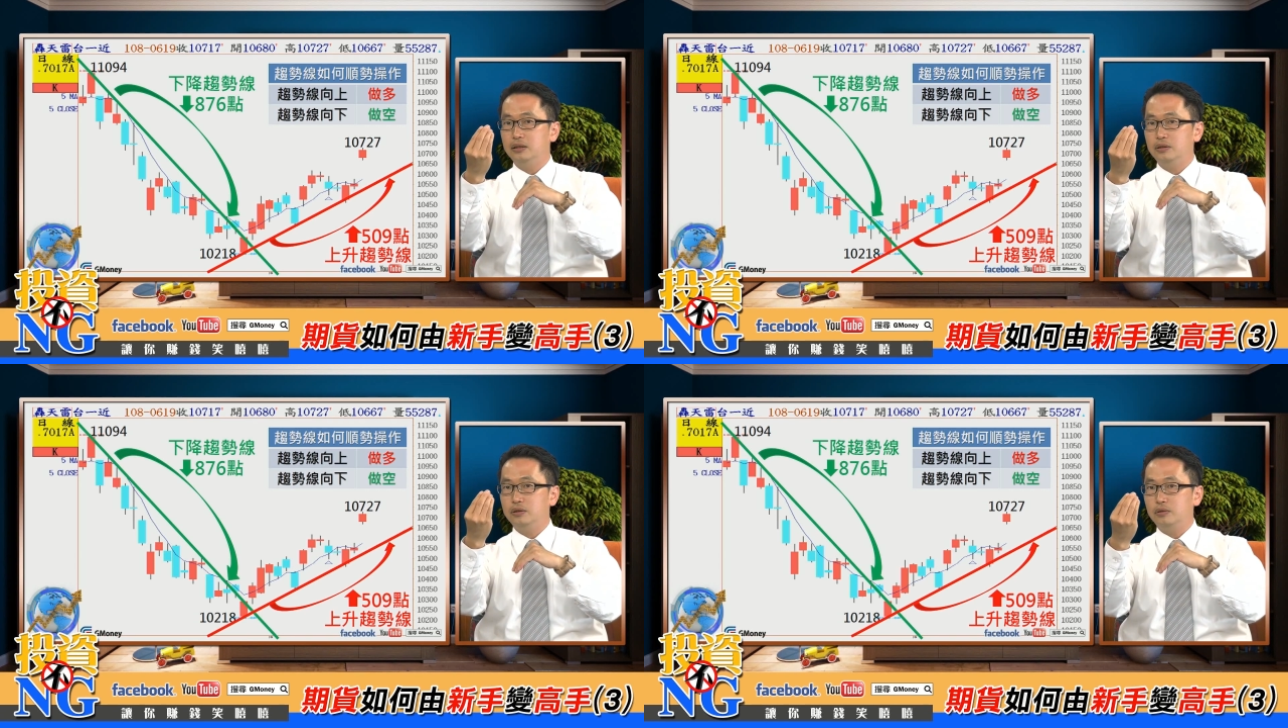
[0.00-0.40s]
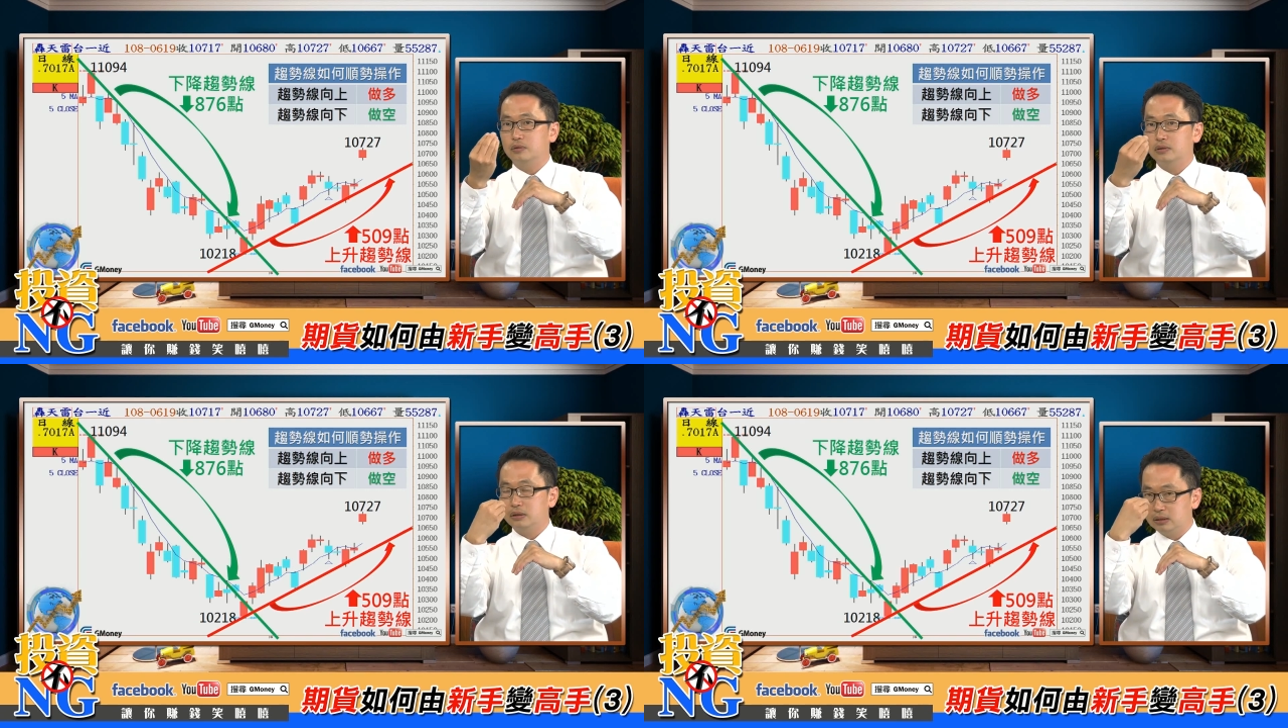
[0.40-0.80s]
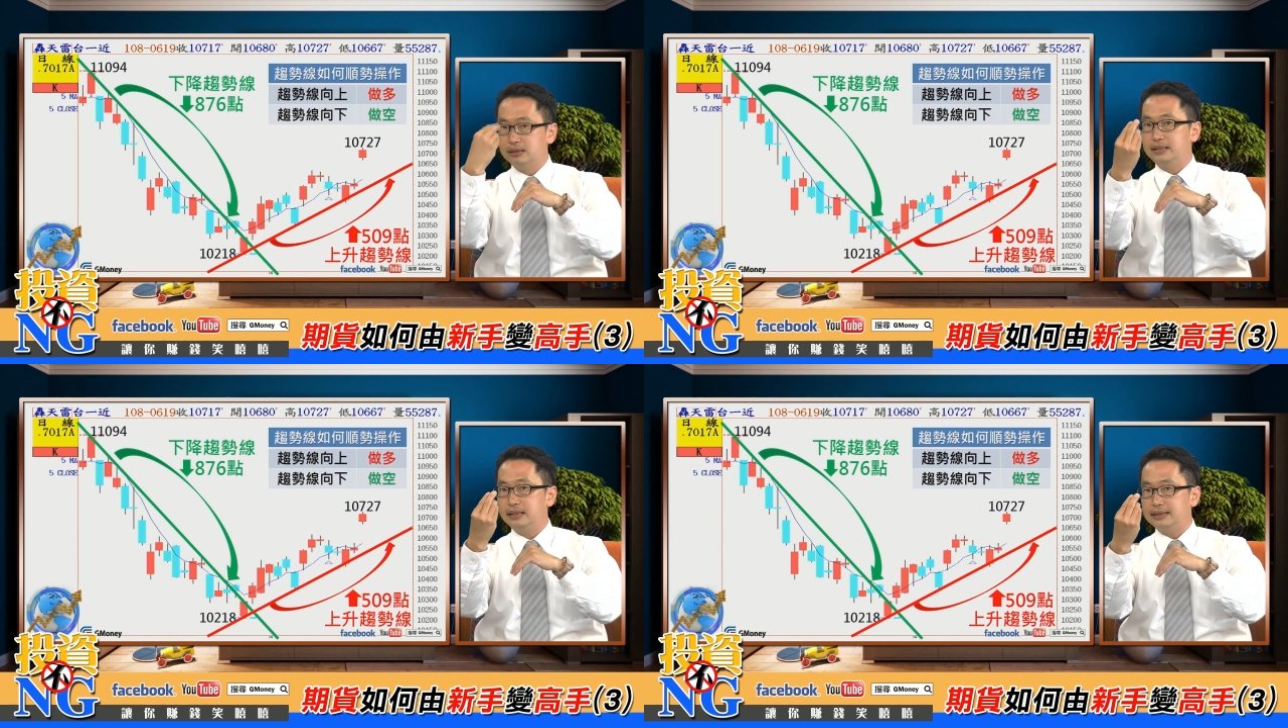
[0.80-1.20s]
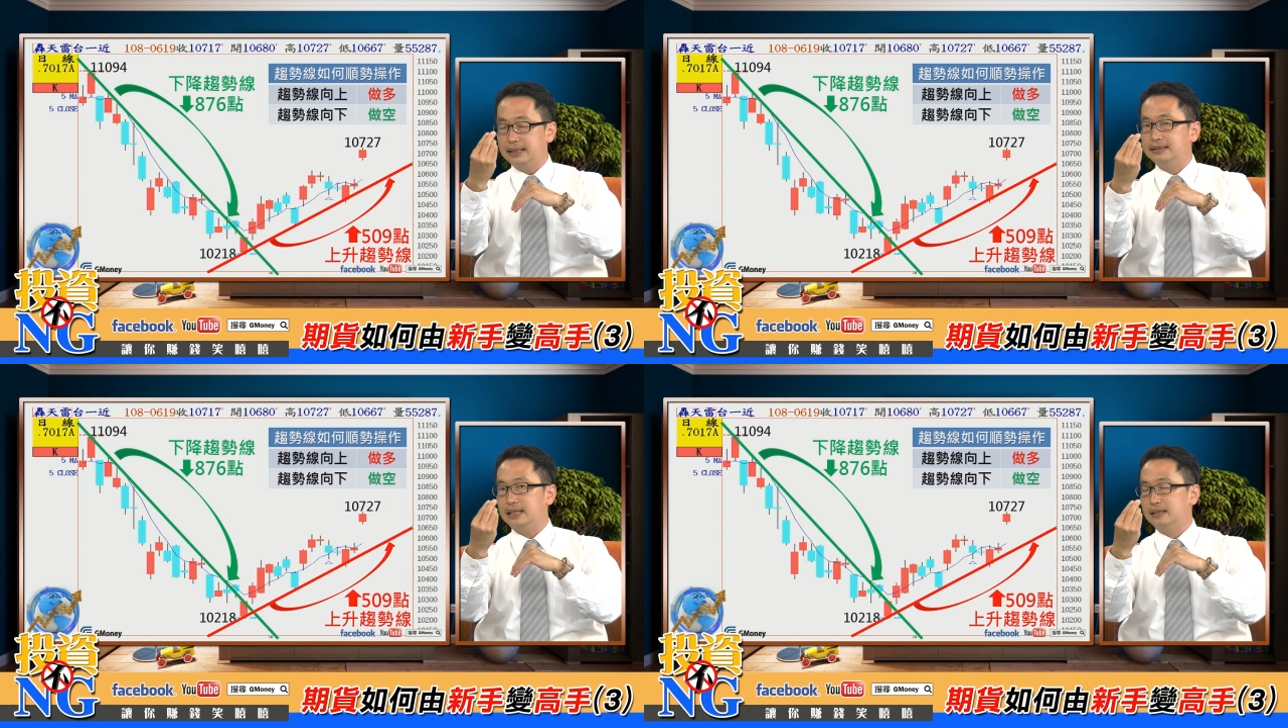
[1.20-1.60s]
用直接
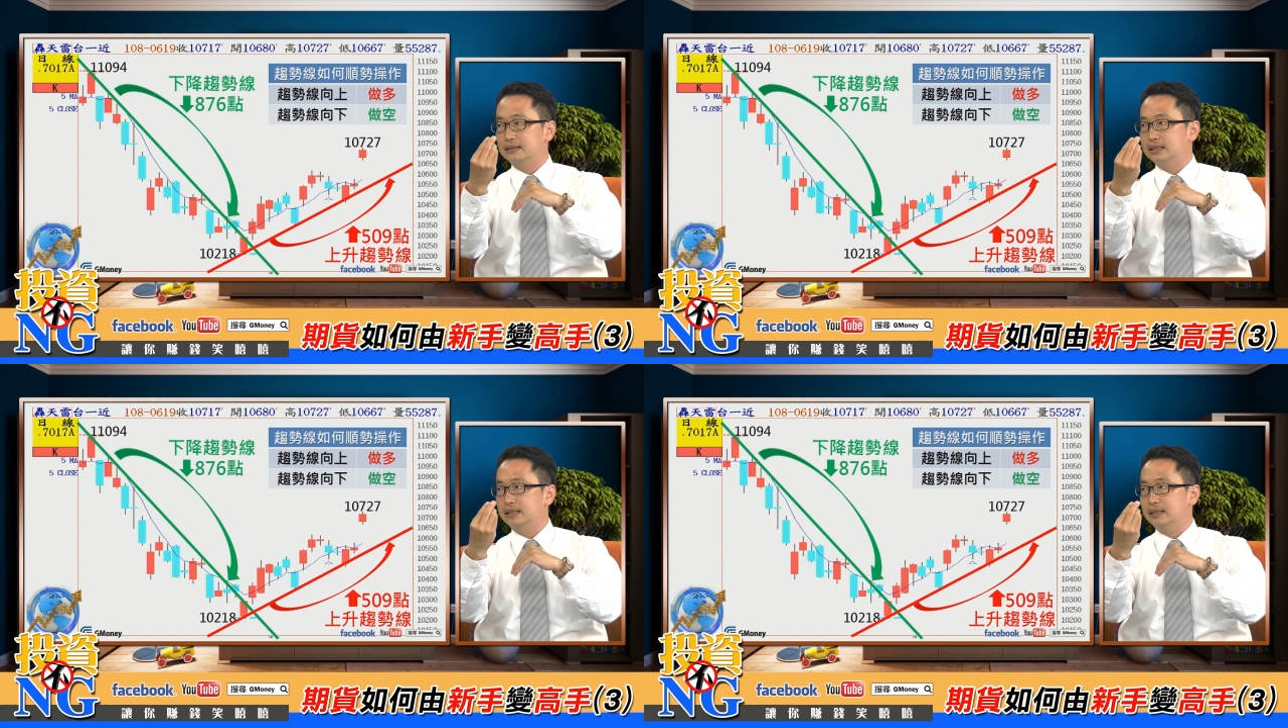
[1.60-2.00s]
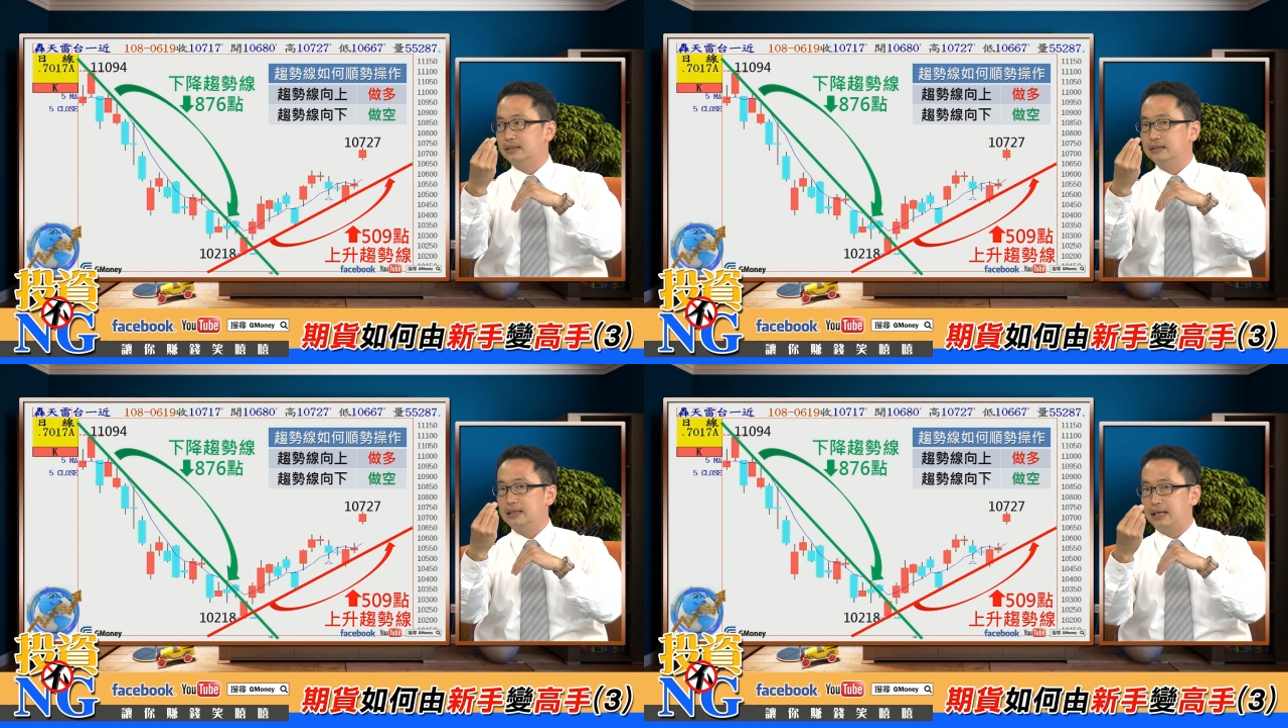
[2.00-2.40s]
站上了这个。